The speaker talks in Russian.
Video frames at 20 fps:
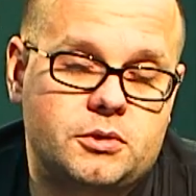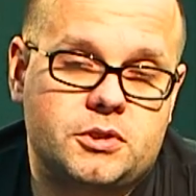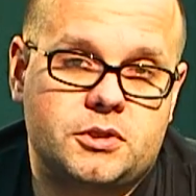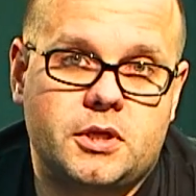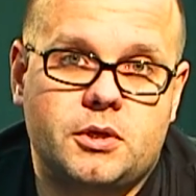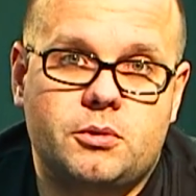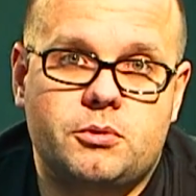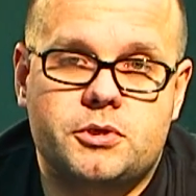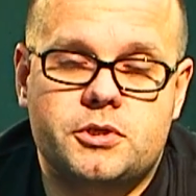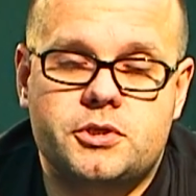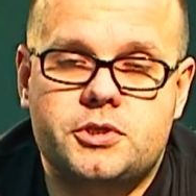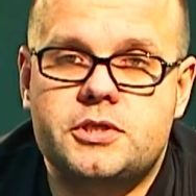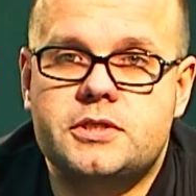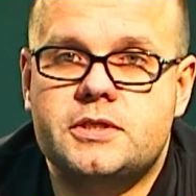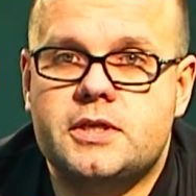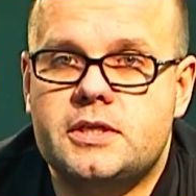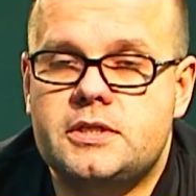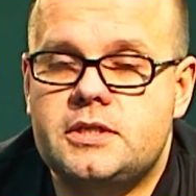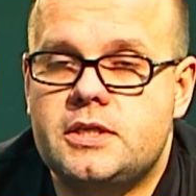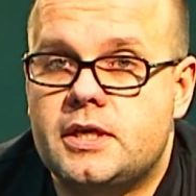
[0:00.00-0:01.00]
точно такой же
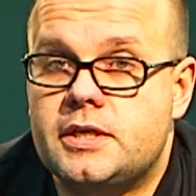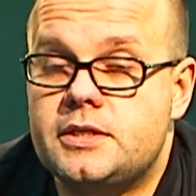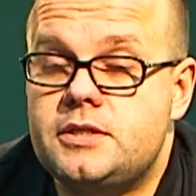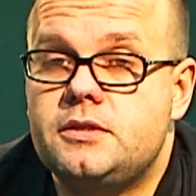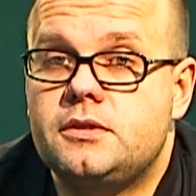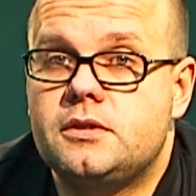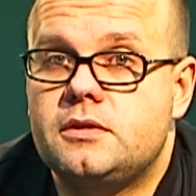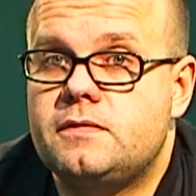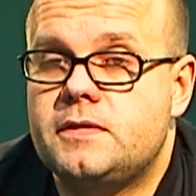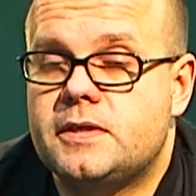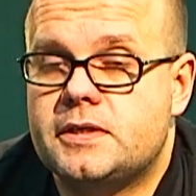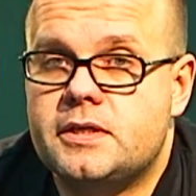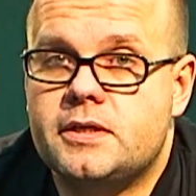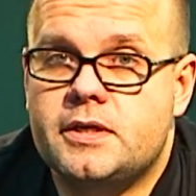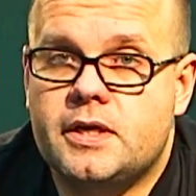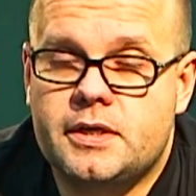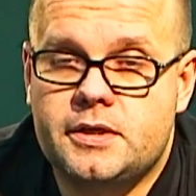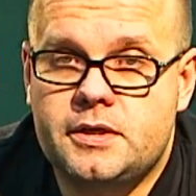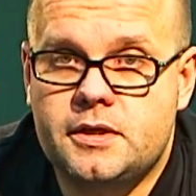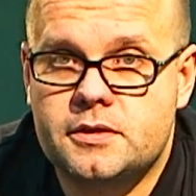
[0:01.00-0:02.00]
частоте 1,2
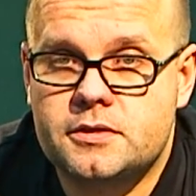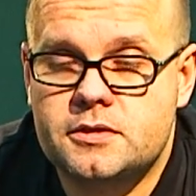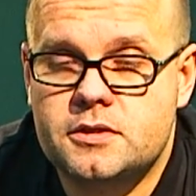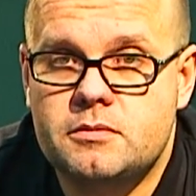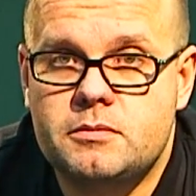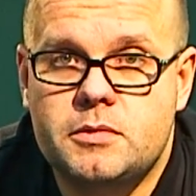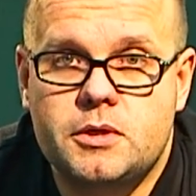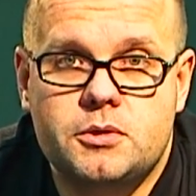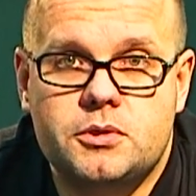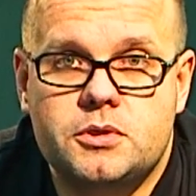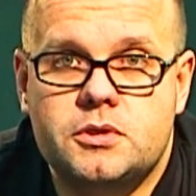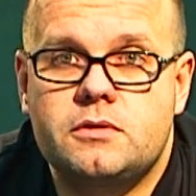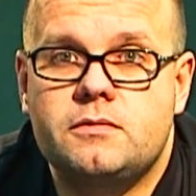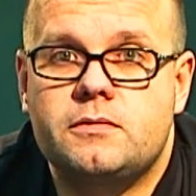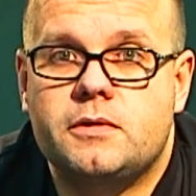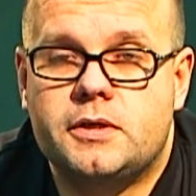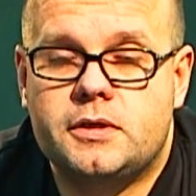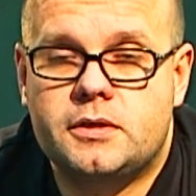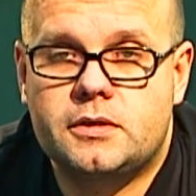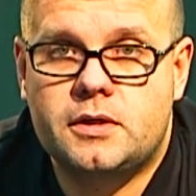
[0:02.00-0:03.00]
ГГц, имеющий
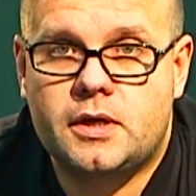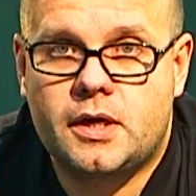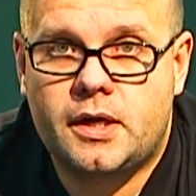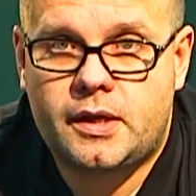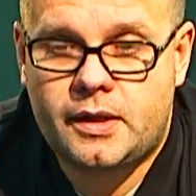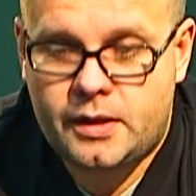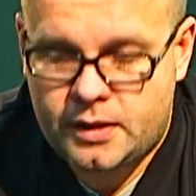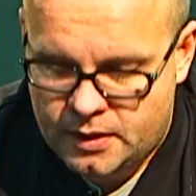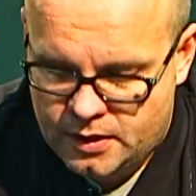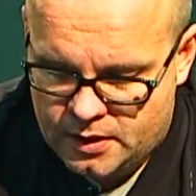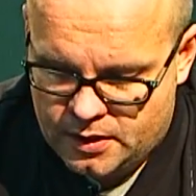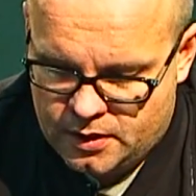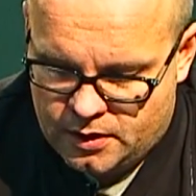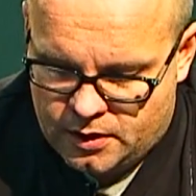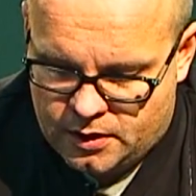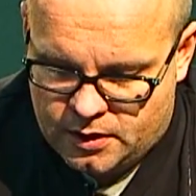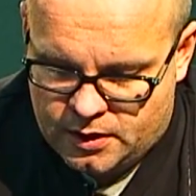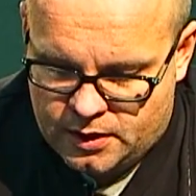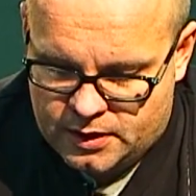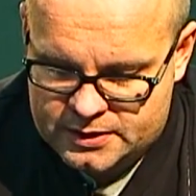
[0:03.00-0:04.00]
два ядра,
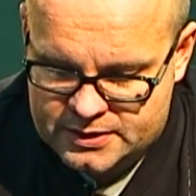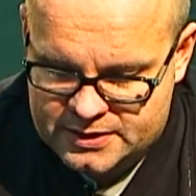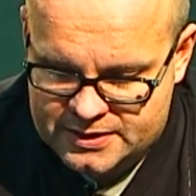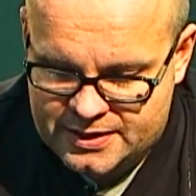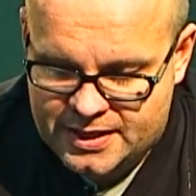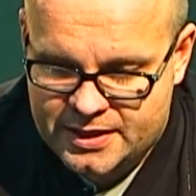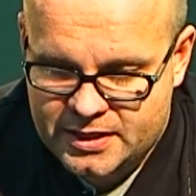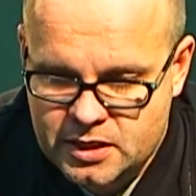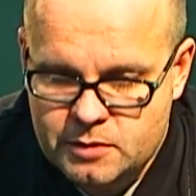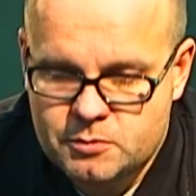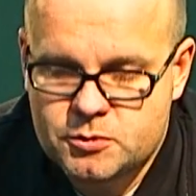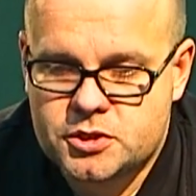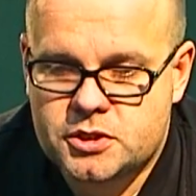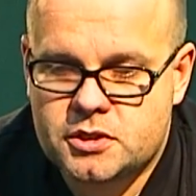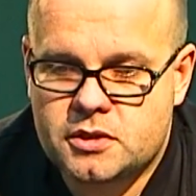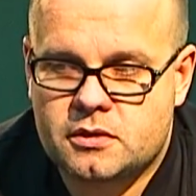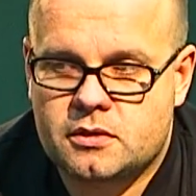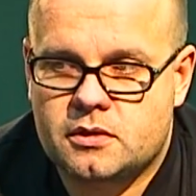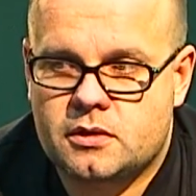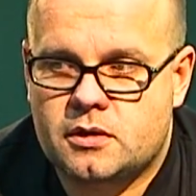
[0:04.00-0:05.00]
а, с таким
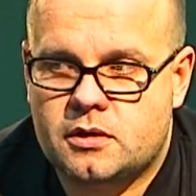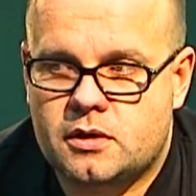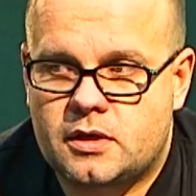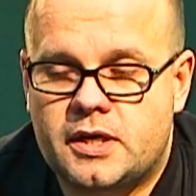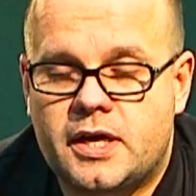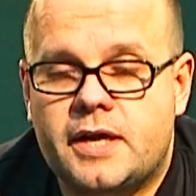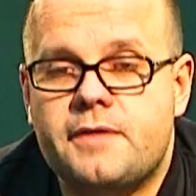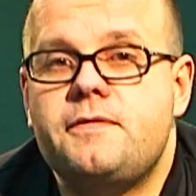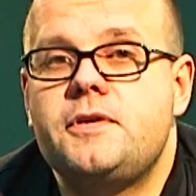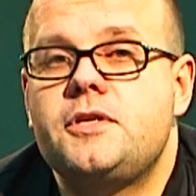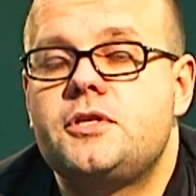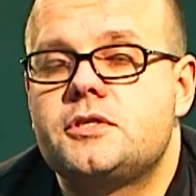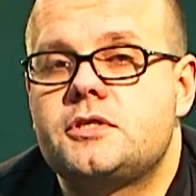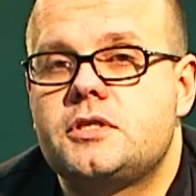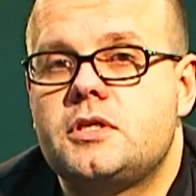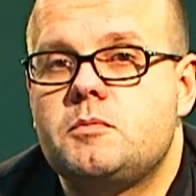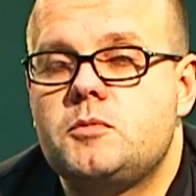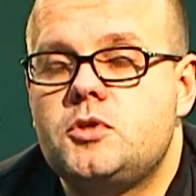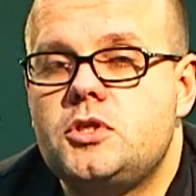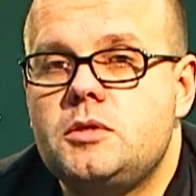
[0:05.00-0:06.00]
же а,
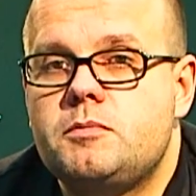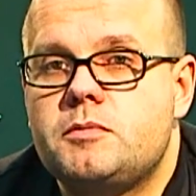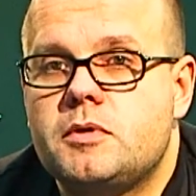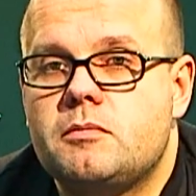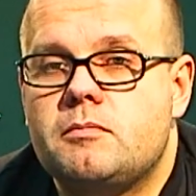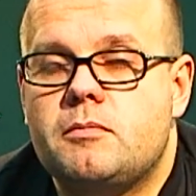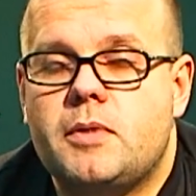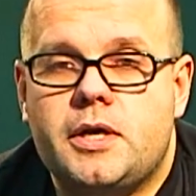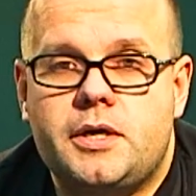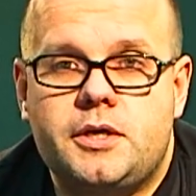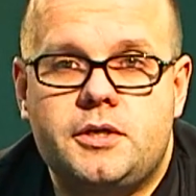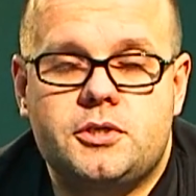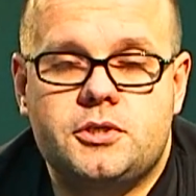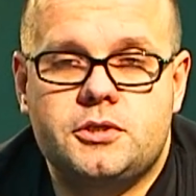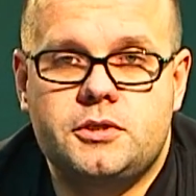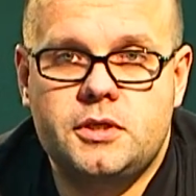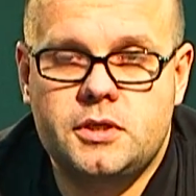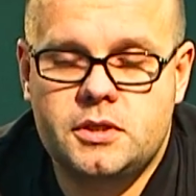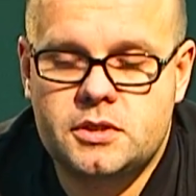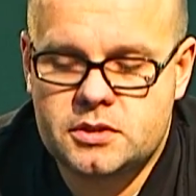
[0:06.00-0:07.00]
графическим чипом Mali
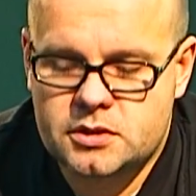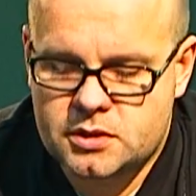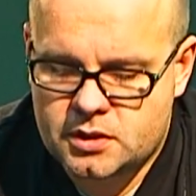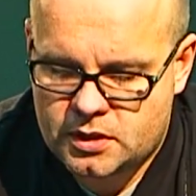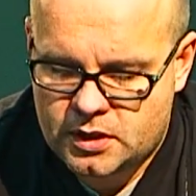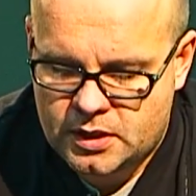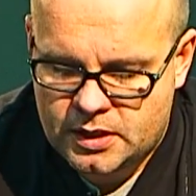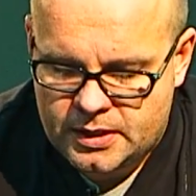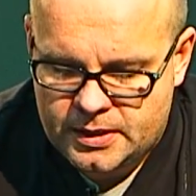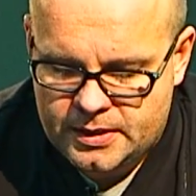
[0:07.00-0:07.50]
400.